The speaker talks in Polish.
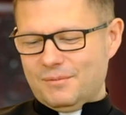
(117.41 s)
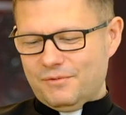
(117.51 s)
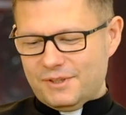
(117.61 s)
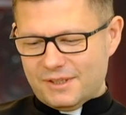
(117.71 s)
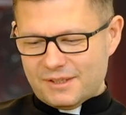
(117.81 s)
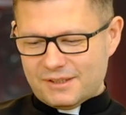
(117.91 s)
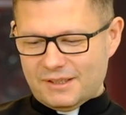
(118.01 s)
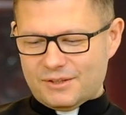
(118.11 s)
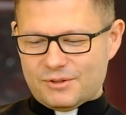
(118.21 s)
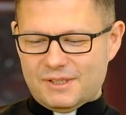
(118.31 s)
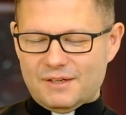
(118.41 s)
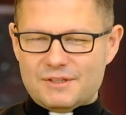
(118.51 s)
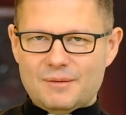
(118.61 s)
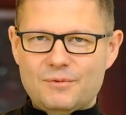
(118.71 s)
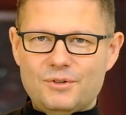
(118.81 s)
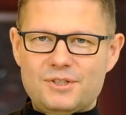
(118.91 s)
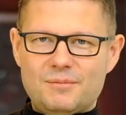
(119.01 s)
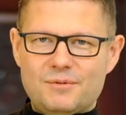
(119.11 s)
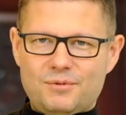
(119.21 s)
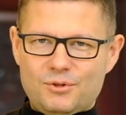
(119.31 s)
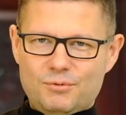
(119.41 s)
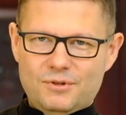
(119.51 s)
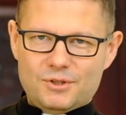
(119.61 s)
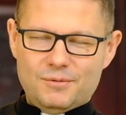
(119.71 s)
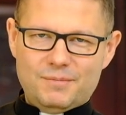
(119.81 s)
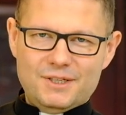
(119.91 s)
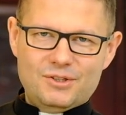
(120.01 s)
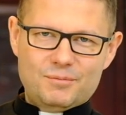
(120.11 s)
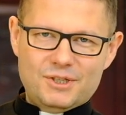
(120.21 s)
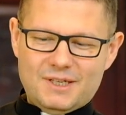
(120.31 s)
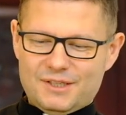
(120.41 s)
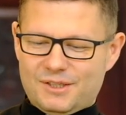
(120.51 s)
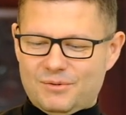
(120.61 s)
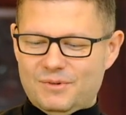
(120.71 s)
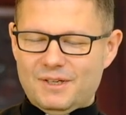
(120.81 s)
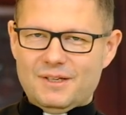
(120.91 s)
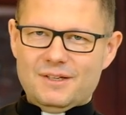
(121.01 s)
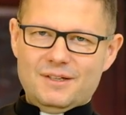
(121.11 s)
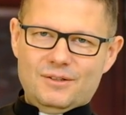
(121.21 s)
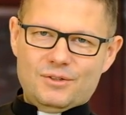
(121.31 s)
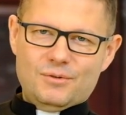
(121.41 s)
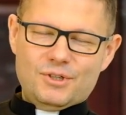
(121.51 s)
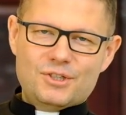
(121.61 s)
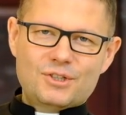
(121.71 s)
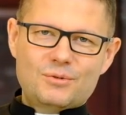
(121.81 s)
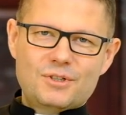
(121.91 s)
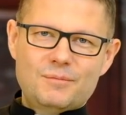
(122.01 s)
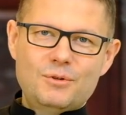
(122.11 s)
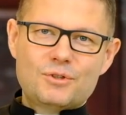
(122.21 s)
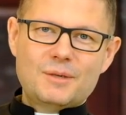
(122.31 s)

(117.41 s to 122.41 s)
mówi, nie, nie, tata zostanie w samochodzie, bo prosił tylko, żebym pani to przekazał. To są rzeczy, których my już